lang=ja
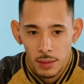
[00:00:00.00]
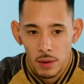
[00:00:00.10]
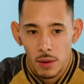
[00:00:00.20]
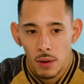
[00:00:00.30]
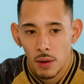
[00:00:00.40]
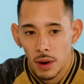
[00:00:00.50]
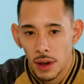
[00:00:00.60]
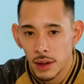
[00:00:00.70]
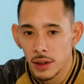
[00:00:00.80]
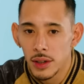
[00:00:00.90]
もう公
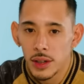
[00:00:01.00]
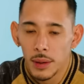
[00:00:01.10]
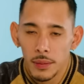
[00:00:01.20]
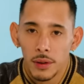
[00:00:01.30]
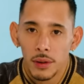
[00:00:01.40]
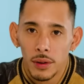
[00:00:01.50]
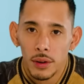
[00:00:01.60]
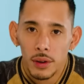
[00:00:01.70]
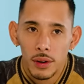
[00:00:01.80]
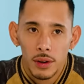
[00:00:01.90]
園行くにしても
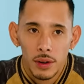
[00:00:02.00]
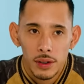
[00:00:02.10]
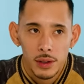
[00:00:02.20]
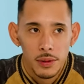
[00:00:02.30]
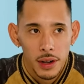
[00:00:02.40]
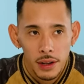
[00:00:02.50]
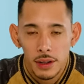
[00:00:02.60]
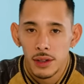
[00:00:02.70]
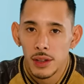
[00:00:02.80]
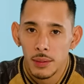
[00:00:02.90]
渋谷行く
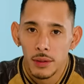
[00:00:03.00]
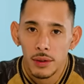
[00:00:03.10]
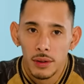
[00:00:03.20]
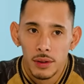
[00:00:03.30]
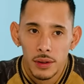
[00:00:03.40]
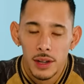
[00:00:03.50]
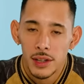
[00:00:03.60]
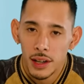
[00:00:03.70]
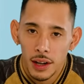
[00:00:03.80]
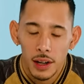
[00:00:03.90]
にしても電
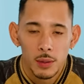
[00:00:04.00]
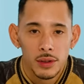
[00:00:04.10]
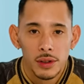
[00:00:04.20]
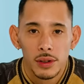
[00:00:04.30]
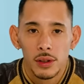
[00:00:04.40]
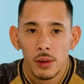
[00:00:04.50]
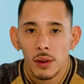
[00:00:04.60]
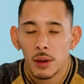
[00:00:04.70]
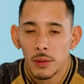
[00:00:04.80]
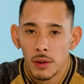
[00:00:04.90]
車の中でもずっとど
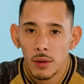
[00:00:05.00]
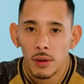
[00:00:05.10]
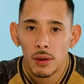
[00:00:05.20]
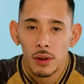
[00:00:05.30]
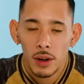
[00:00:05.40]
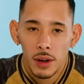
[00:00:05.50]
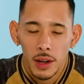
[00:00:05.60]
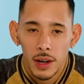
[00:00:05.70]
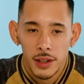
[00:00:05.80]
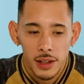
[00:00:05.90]
こでもこ
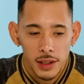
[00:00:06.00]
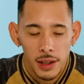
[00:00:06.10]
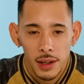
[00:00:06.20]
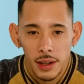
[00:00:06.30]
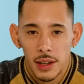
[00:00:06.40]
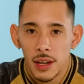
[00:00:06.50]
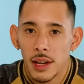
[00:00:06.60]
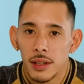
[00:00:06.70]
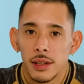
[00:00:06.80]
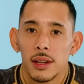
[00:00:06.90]
う
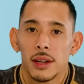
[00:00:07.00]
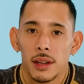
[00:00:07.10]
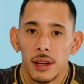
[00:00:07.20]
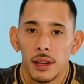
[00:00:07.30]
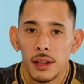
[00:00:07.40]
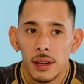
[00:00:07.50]
ラジカセディギアイス入れて